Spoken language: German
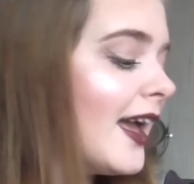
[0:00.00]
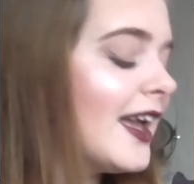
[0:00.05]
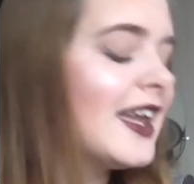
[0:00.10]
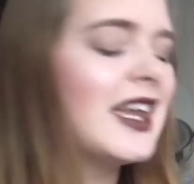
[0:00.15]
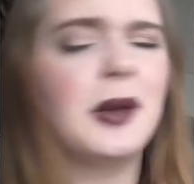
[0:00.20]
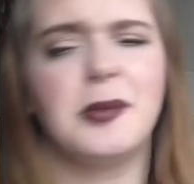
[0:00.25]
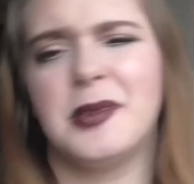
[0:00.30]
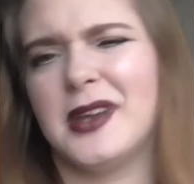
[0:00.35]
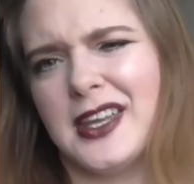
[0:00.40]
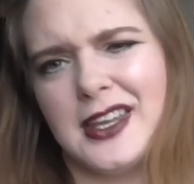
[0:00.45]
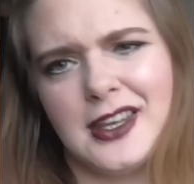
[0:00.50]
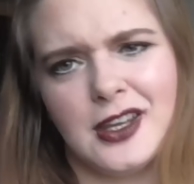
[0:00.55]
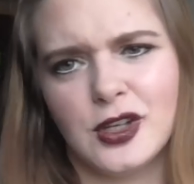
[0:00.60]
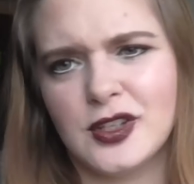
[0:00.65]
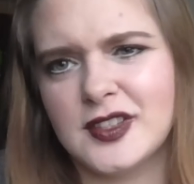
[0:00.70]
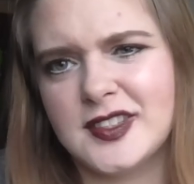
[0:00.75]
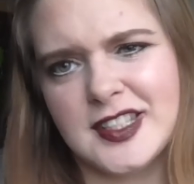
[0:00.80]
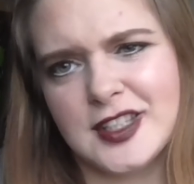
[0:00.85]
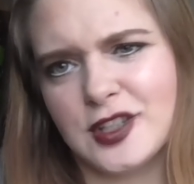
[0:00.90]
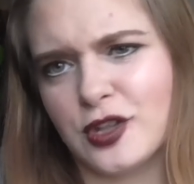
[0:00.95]
Ich habe ja eh
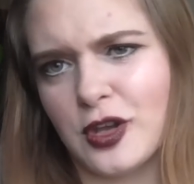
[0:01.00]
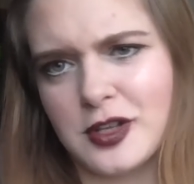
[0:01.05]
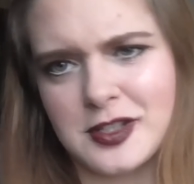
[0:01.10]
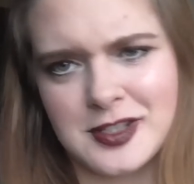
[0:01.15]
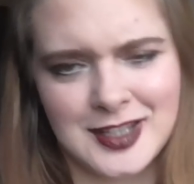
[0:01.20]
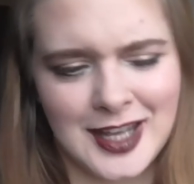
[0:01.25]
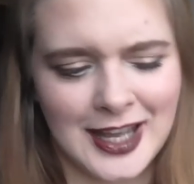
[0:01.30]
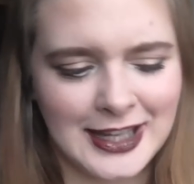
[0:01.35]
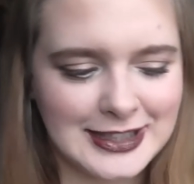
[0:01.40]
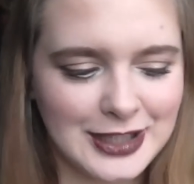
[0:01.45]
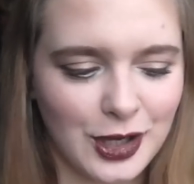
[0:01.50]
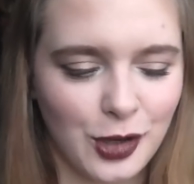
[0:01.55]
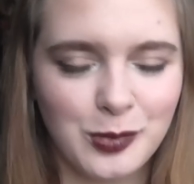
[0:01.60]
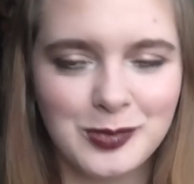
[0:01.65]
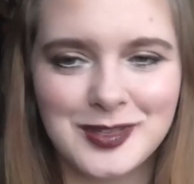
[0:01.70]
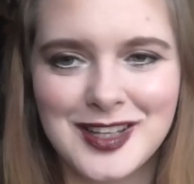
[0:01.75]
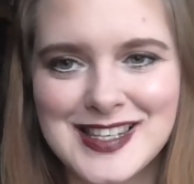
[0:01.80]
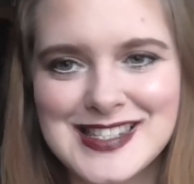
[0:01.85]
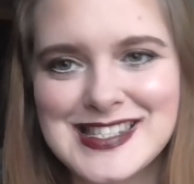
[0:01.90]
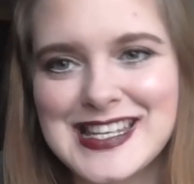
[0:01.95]
zigtausend andere,
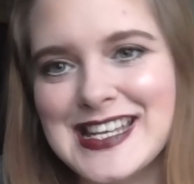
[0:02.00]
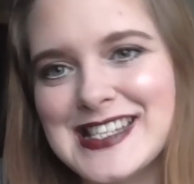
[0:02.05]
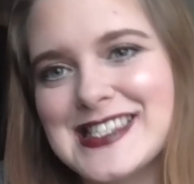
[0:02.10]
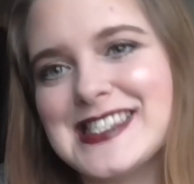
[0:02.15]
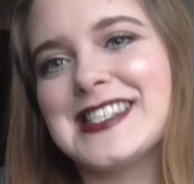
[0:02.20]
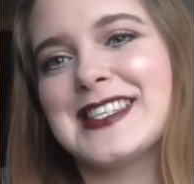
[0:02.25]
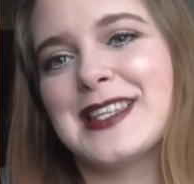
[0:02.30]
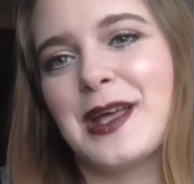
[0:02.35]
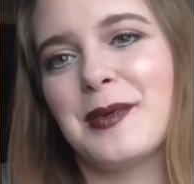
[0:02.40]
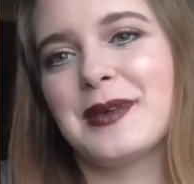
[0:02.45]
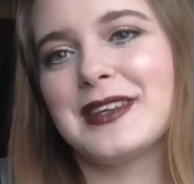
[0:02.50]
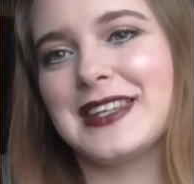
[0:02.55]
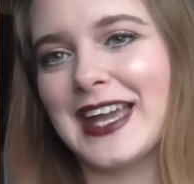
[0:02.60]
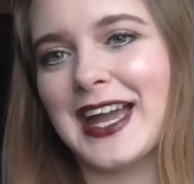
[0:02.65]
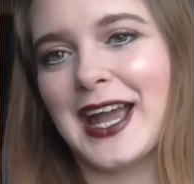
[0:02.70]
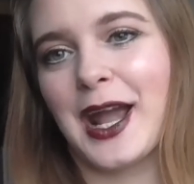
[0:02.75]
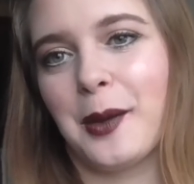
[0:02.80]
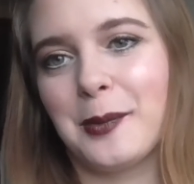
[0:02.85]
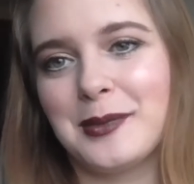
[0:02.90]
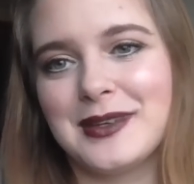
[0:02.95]
um das geht's nicht, aber ich
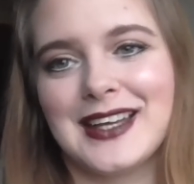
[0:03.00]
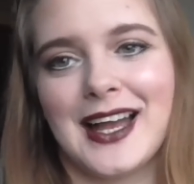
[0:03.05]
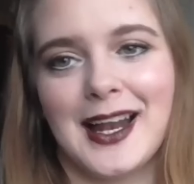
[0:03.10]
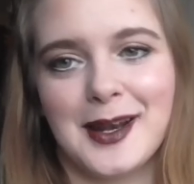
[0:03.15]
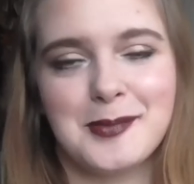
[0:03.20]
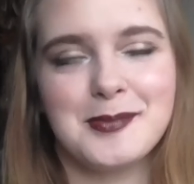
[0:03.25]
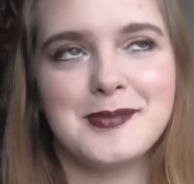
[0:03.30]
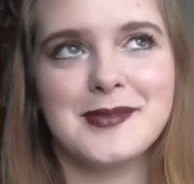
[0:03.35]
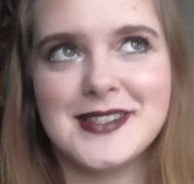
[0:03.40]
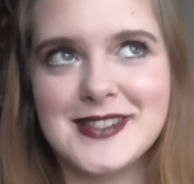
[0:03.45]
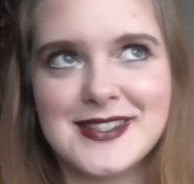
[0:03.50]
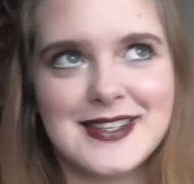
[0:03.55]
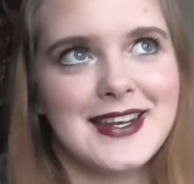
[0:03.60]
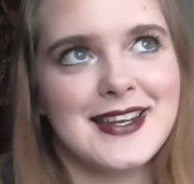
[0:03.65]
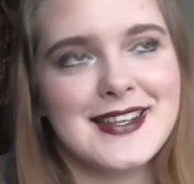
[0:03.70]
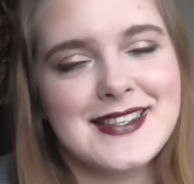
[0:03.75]
ärgere mich halt ein bisschen.